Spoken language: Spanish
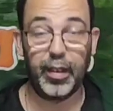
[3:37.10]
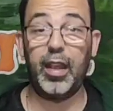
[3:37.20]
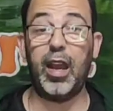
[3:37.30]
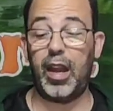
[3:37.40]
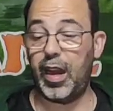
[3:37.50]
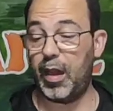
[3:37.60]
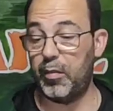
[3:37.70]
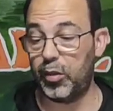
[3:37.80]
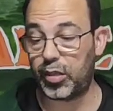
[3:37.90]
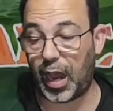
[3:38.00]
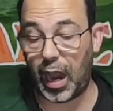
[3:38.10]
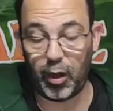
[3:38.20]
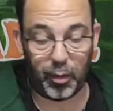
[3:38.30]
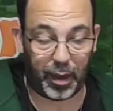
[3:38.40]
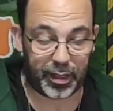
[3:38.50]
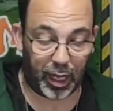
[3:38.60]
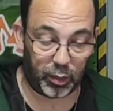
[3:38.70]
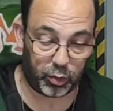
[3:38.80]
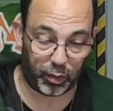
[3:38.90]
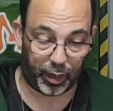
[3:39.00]
Y ganaríamos algo más de
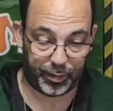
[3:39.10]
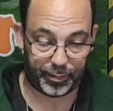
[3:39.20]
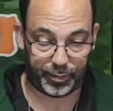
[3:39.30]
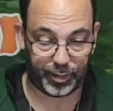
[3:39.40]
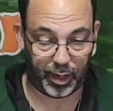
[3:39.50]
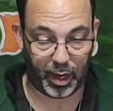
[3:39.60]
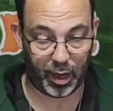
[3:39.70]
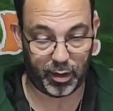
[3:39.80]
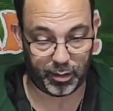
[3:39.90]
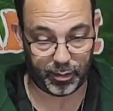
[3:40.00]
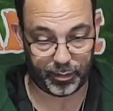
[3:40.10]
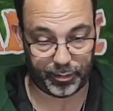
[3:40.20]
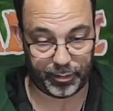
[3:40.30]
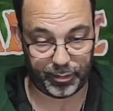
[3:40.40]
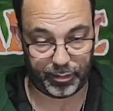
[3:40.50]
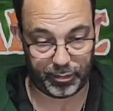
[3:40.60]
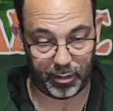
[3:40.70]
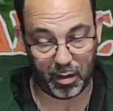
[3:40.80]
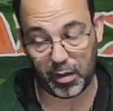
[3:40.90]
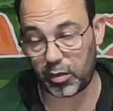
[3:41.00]
altura, diría yo.
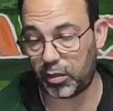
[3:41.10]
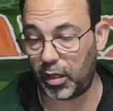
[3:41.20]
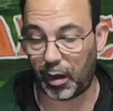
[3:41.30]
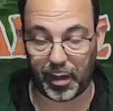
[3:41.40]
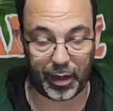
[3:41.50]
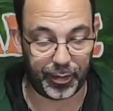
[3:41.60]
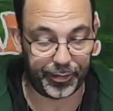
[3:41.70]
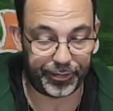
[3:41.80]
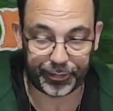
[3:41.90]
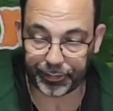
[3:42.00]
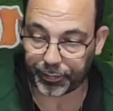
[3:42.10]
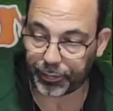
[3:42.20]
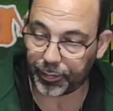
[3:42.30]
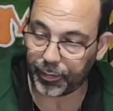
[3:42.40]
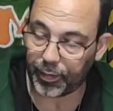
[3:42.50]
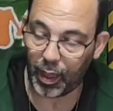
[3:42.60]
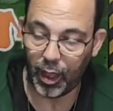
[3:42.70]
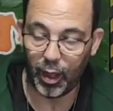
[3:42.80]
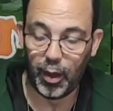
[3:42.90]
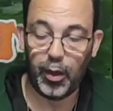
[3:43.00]
No, bueno, son de la mano.
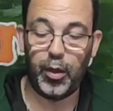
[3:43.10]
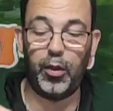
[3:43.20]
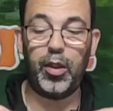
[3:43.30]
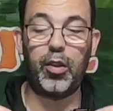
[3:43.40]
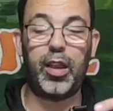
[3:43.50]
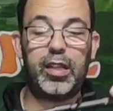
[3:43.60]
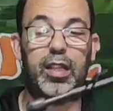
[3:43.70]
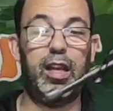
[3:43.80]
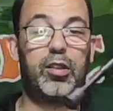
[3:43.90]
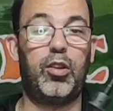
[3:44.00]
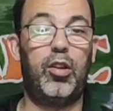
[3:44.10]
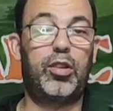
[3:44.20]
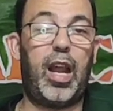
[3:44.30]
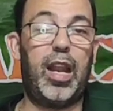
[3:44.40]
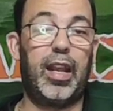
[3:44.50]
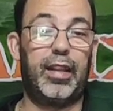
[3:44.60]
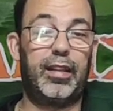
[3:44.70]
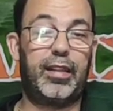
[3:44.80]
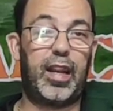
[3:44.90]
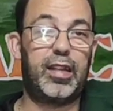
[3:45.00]
Lo único que este solo sale
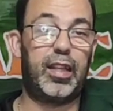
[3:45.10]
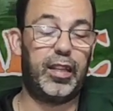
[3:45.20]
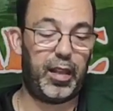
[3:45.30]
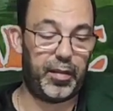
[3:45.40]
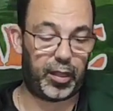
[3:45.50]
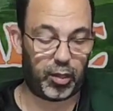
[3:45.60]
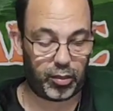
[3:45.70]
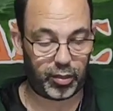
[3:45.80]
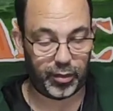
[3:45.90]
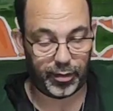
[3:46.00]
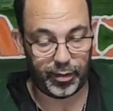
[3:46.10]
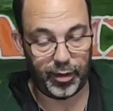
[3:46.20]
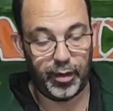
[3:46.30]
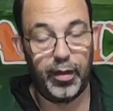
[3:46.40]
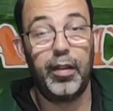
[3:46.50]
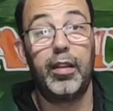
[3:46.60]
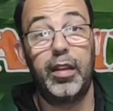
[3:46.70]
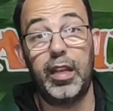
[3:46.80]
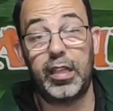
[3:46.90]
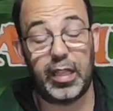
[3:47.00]
3 centímetros
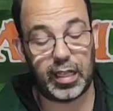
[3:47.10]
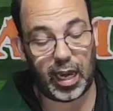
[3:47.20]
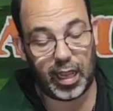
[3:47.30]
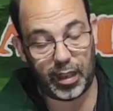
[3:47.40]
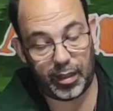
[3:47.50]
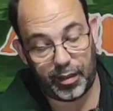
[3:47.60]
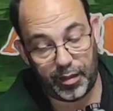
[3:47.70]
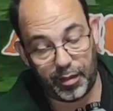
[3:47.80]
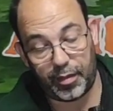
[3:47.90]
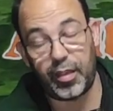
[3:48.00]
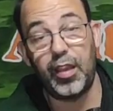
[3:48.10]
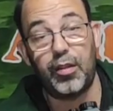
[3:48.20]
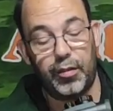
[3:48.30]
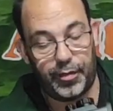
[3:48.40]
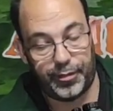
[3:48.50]
y este sale 5.